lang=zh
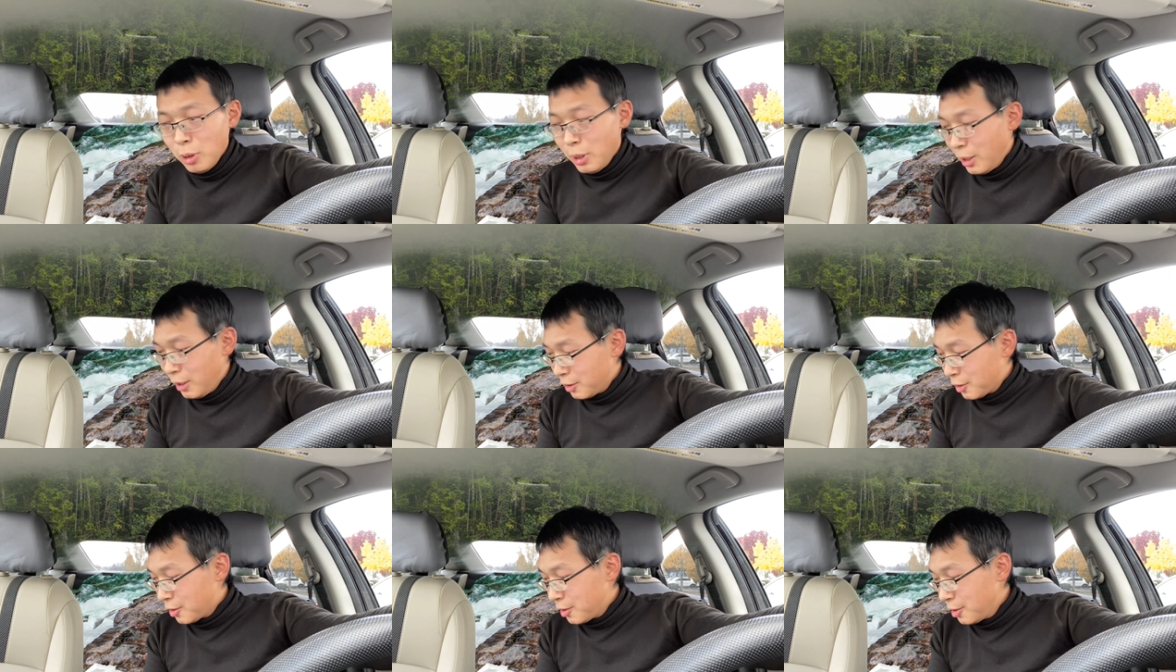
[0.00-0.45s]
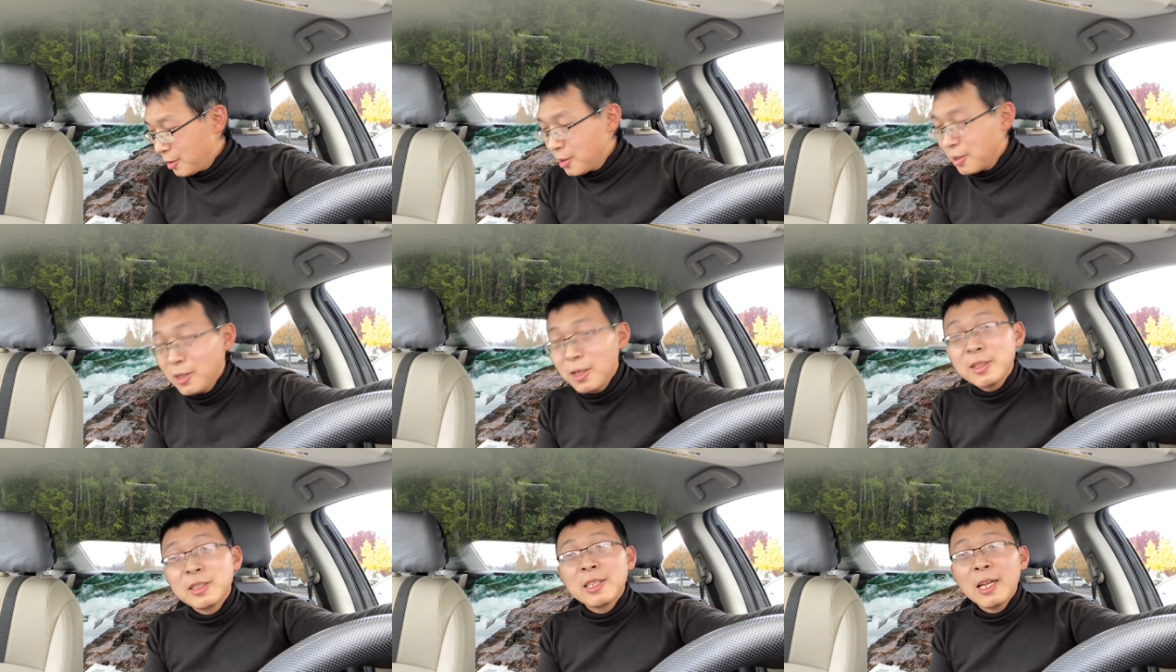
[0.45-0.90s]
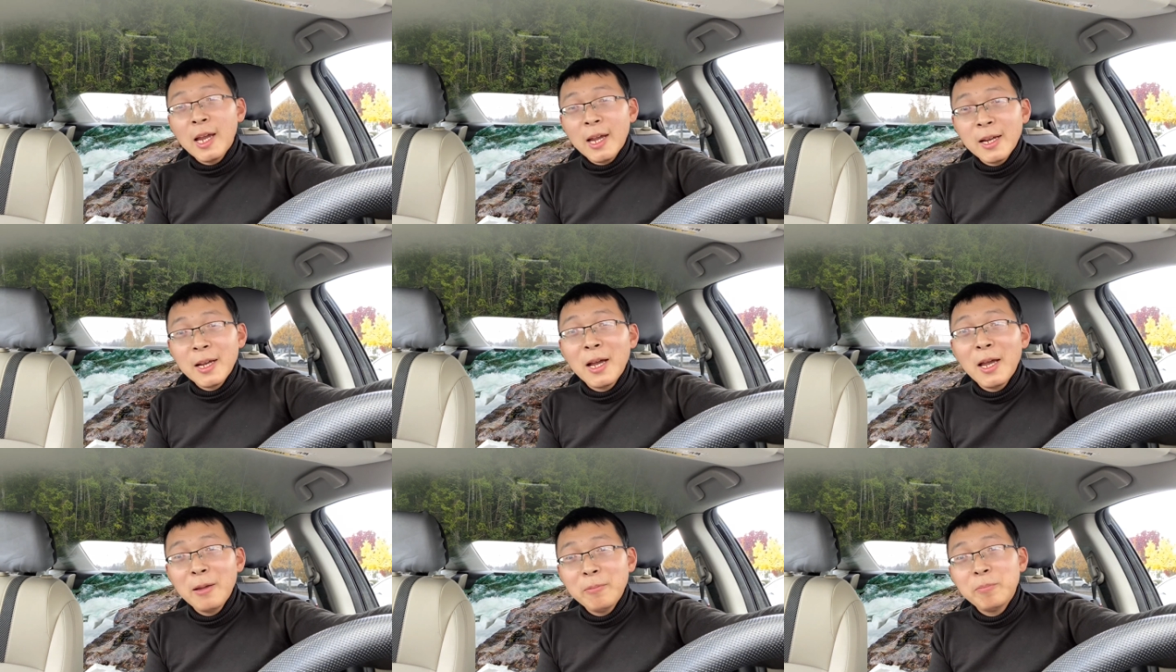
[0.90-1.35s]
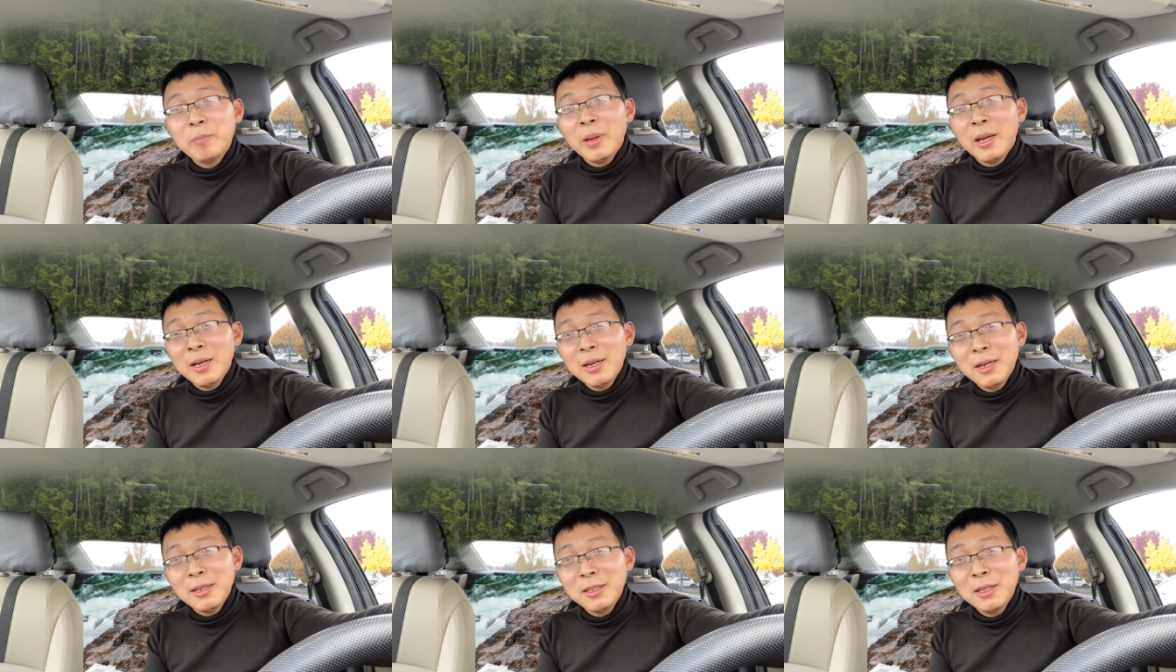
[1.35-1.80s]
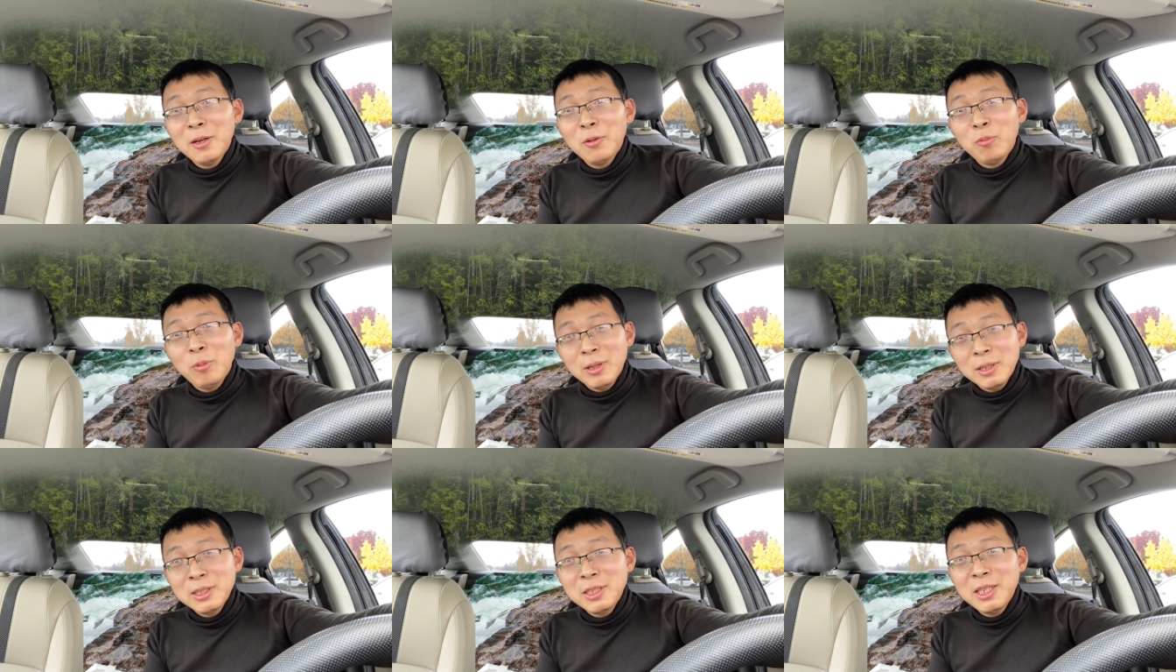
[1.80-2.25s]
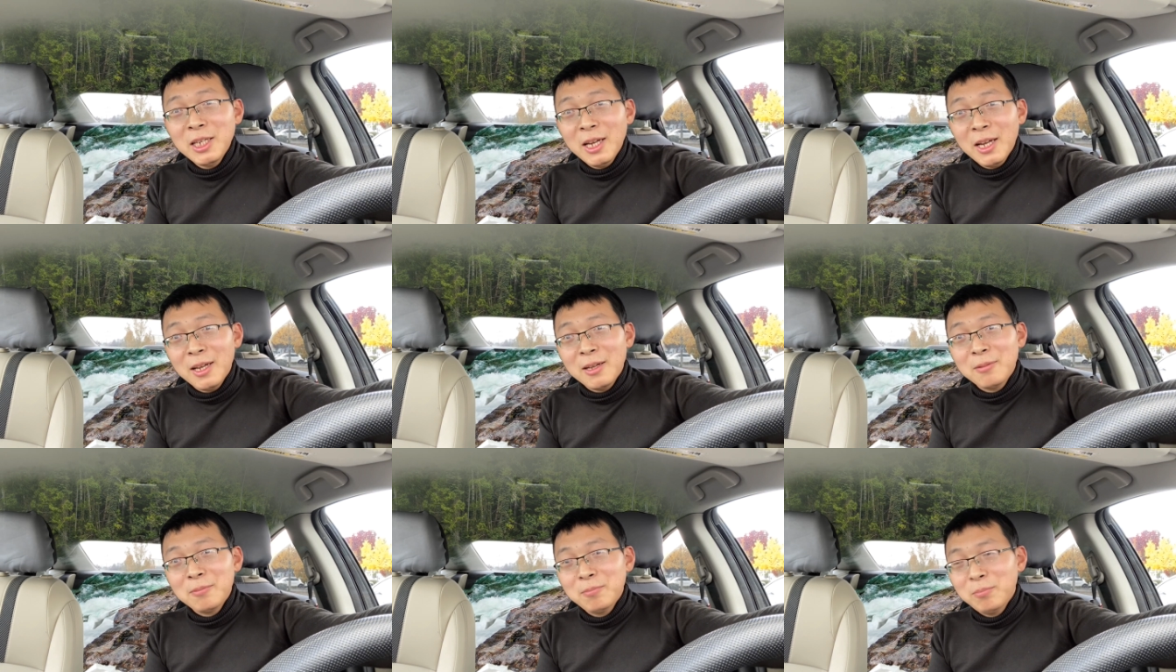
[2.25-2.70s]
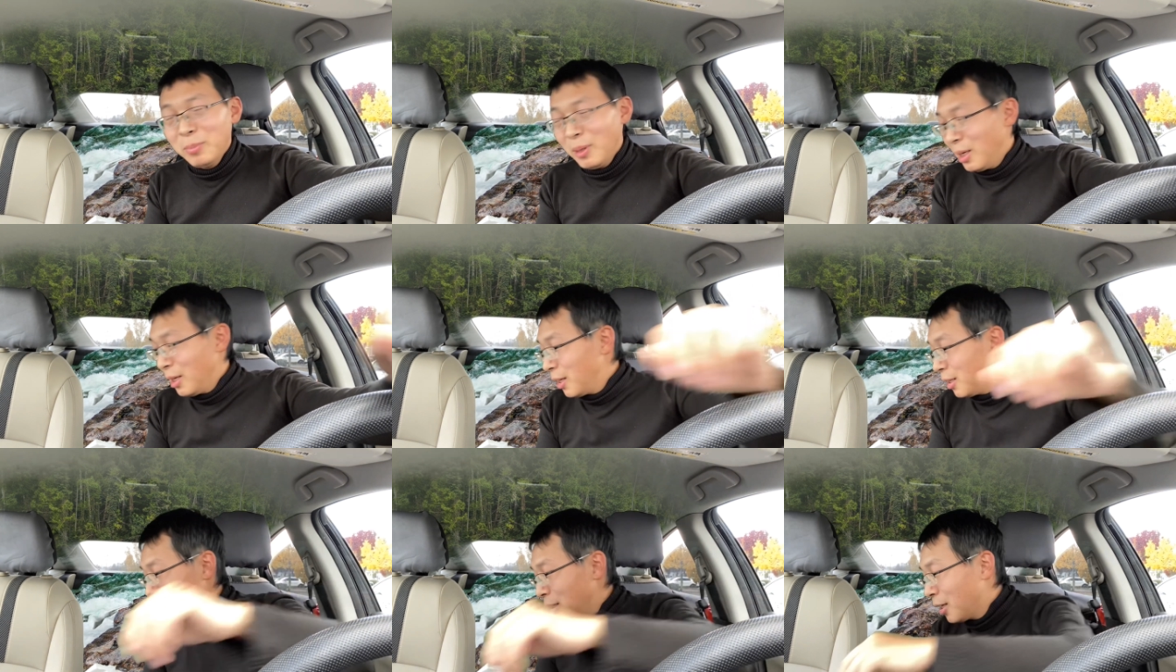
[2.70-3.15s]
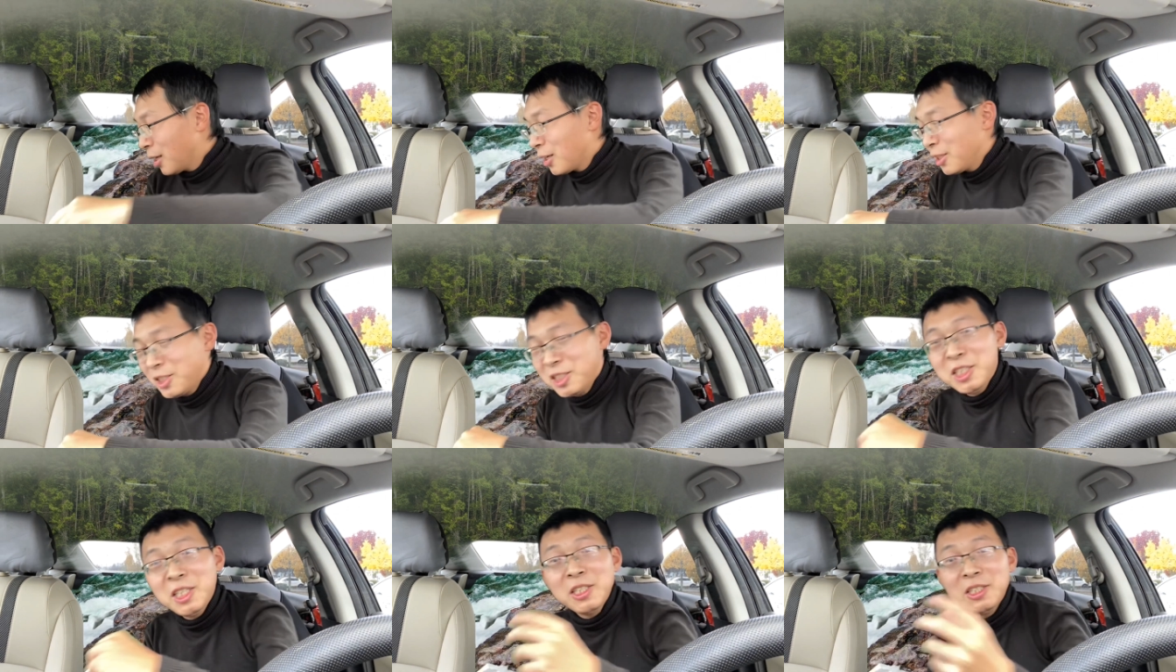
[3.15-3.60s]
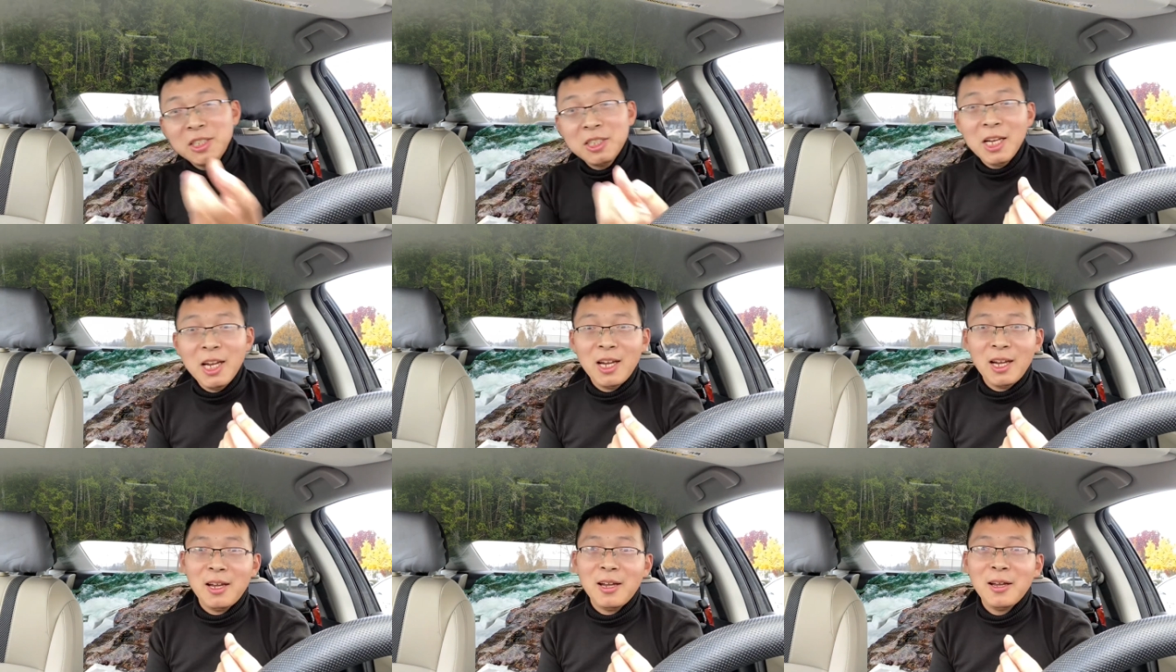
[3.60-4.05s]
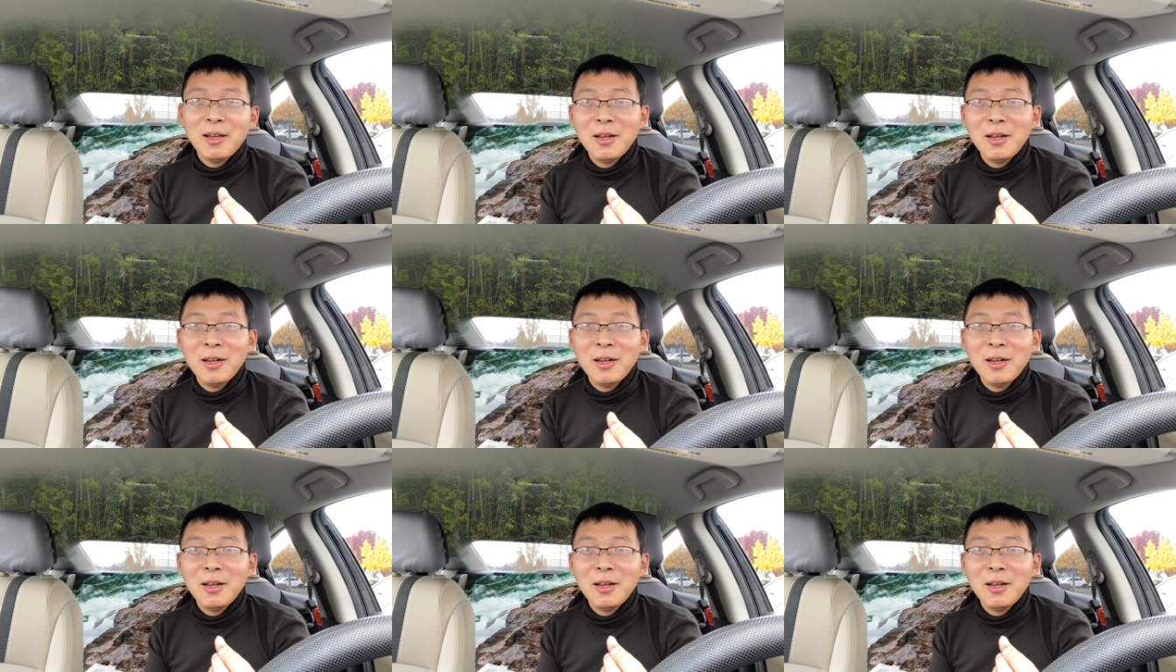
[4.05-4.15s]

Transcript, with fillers: 你私自的拆开别人的文件、别人的那个信件，